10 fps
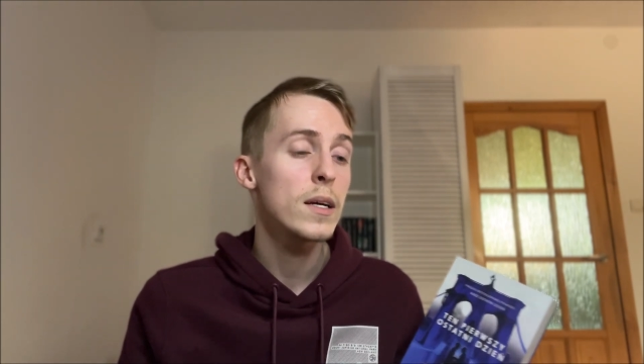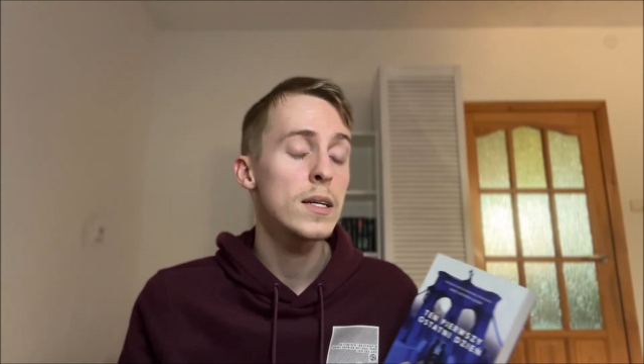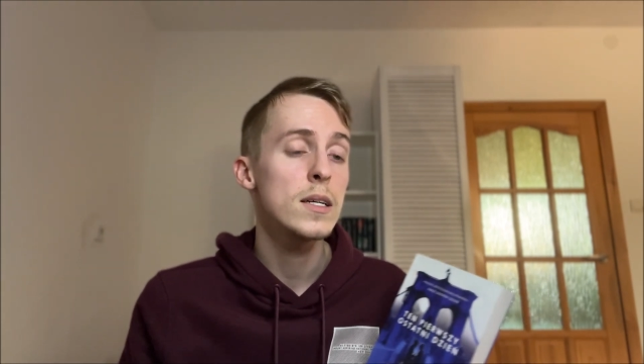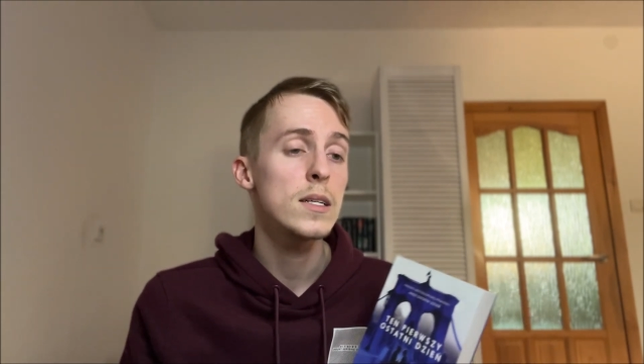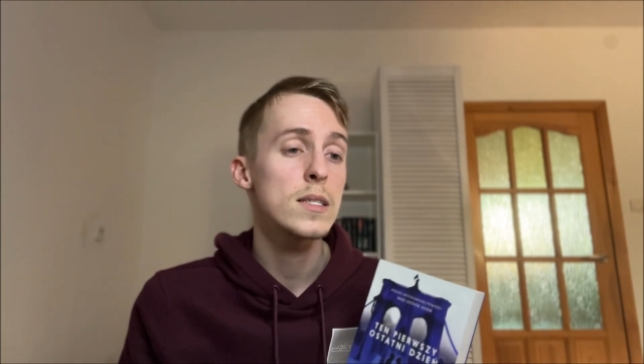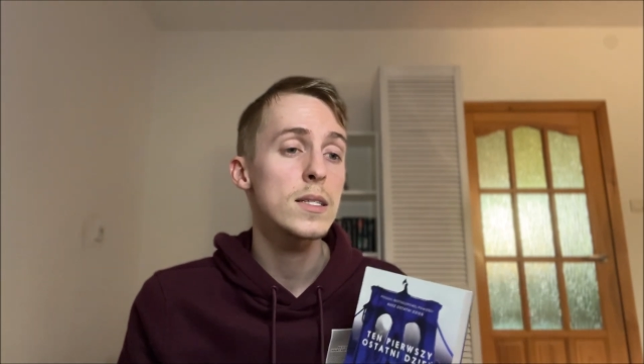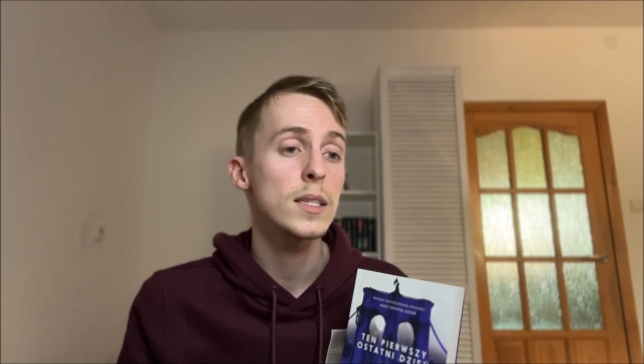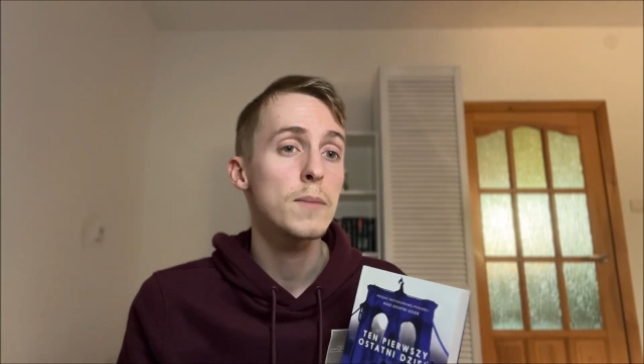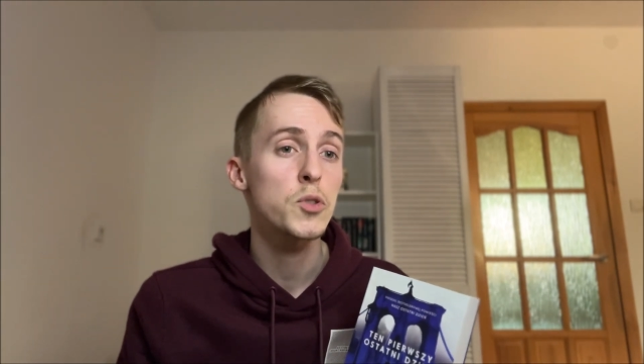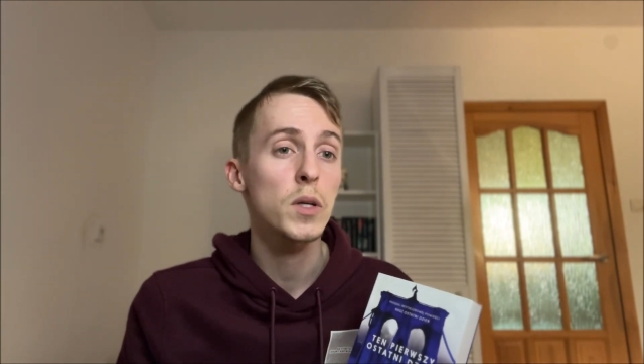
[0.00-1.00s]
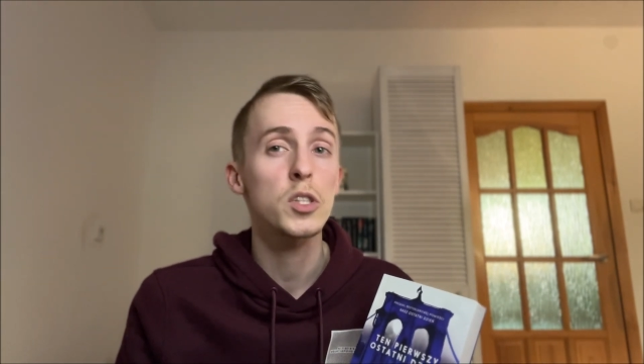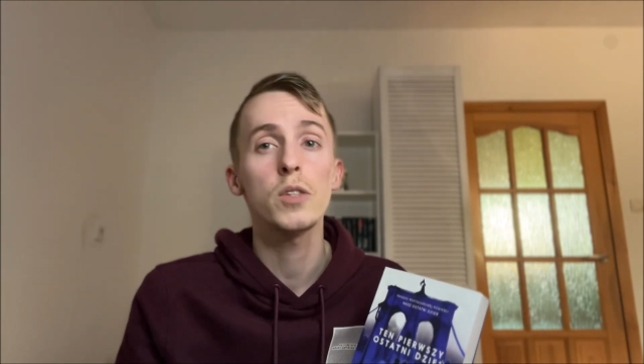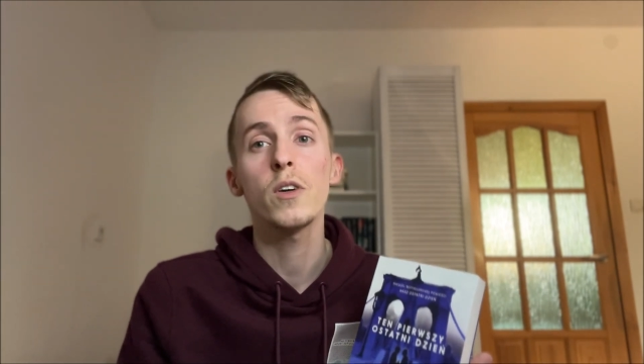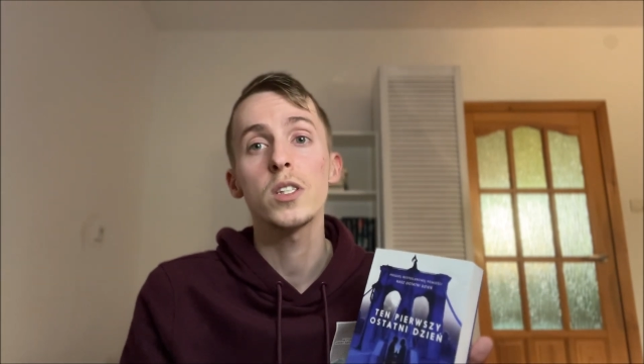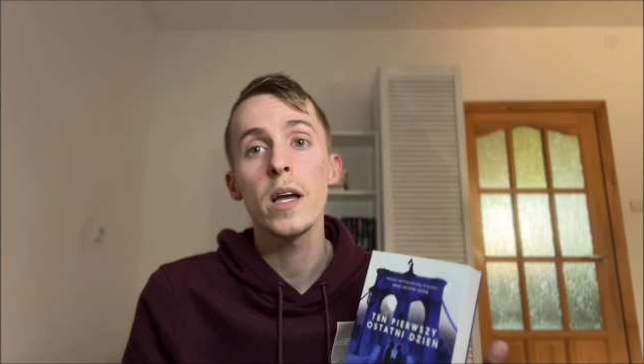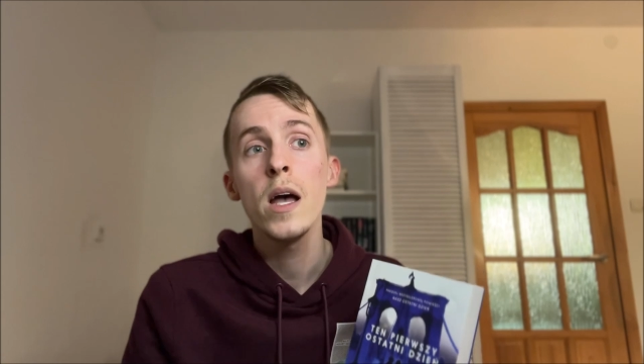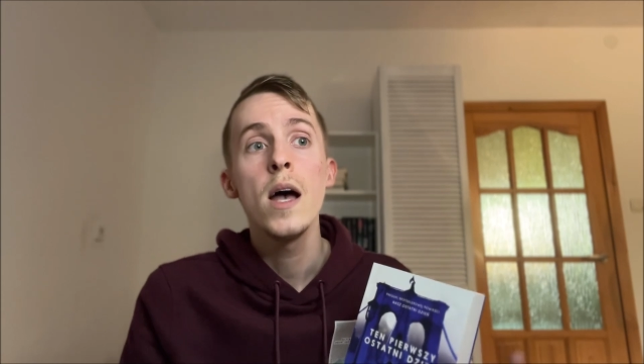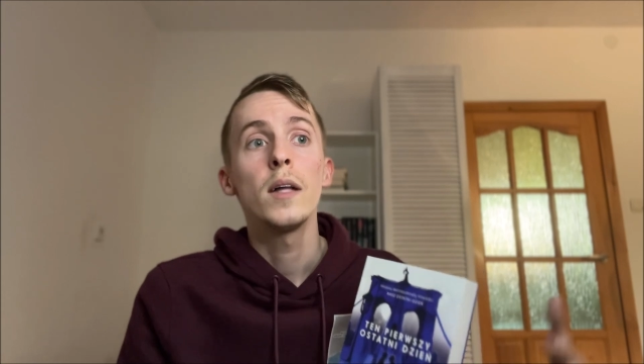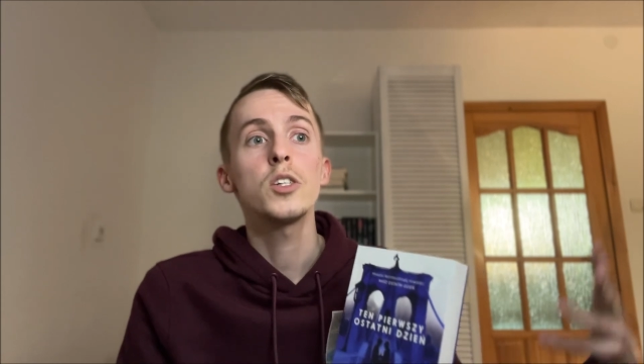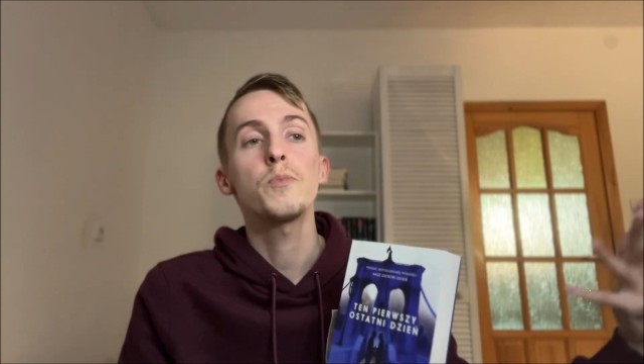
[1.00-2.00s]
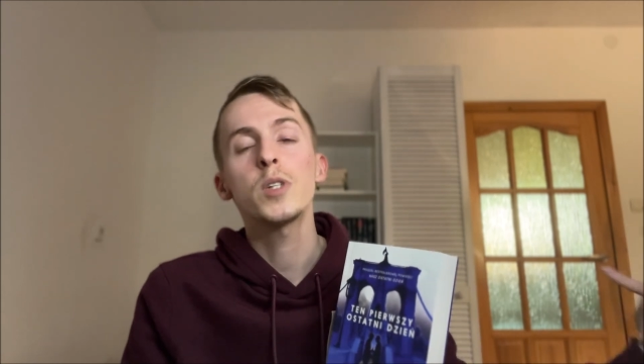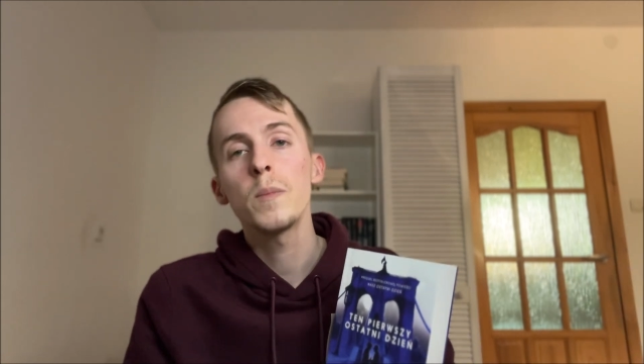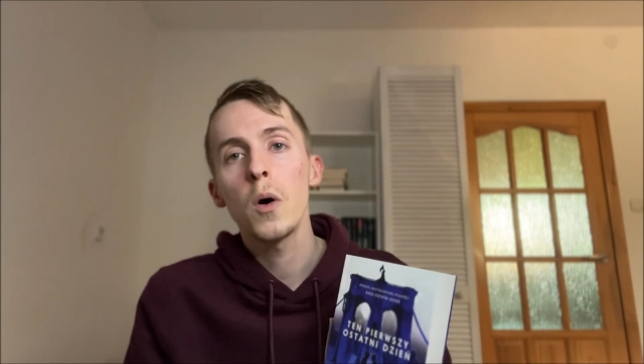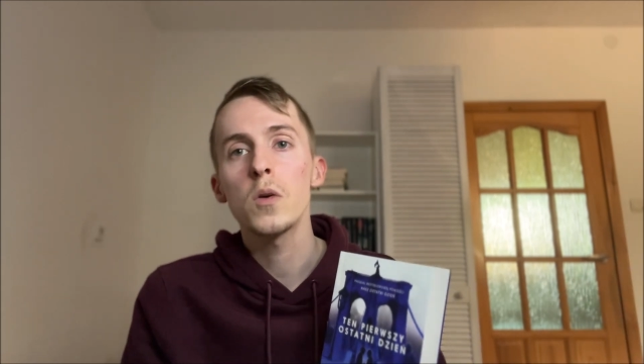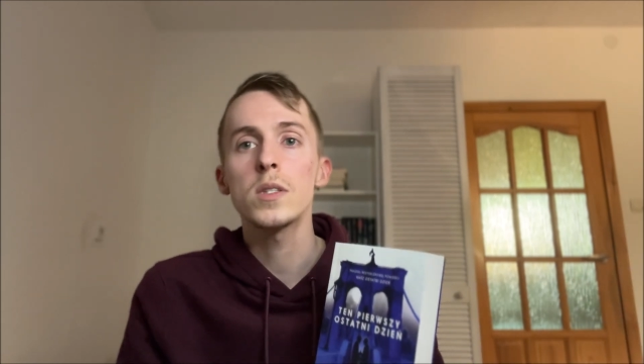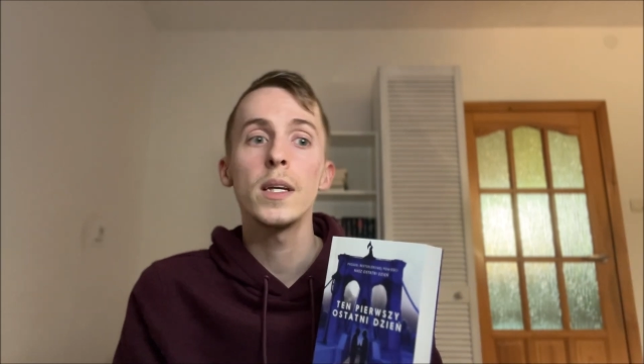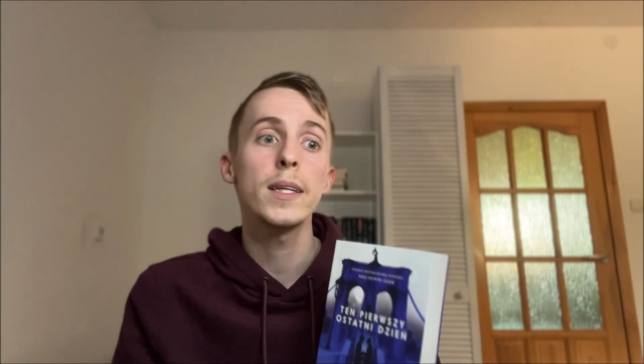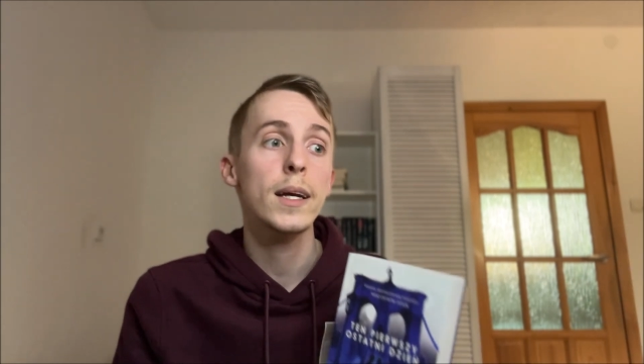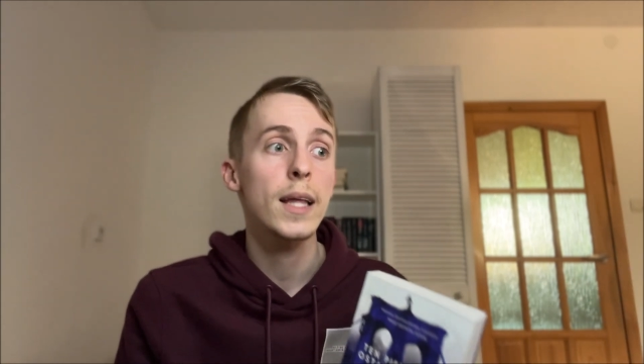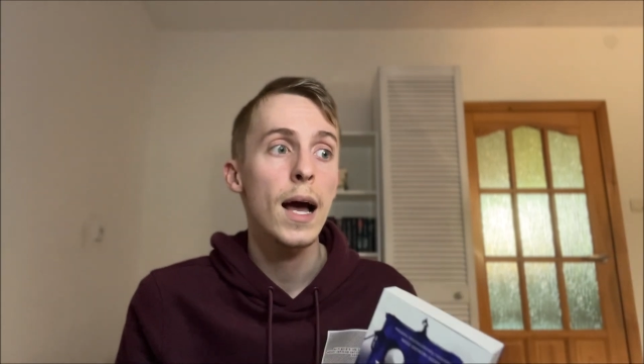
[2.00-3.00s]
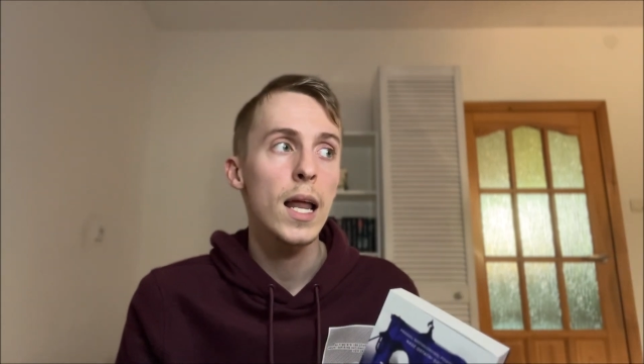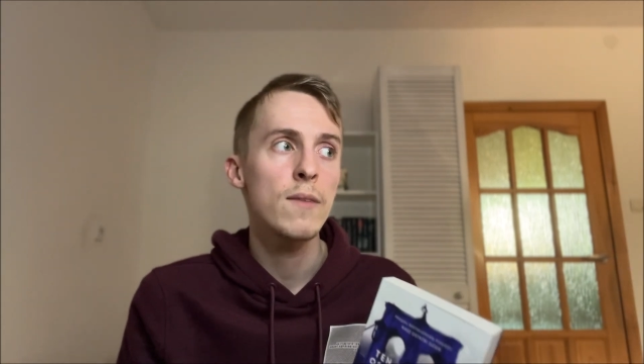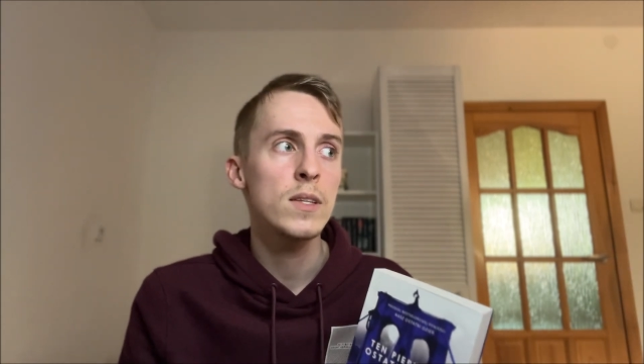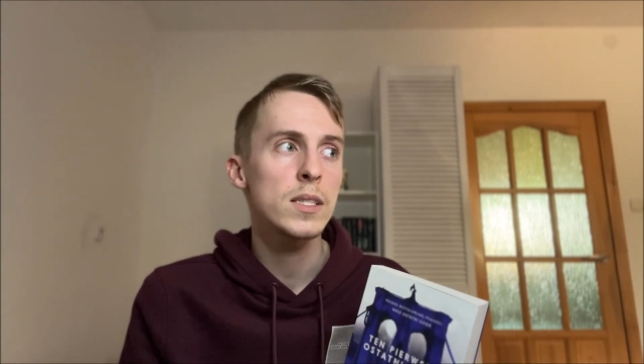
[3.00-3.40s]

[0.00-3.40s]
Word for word: e, sceny na przykład też właśnie też przemocy i tak dalej,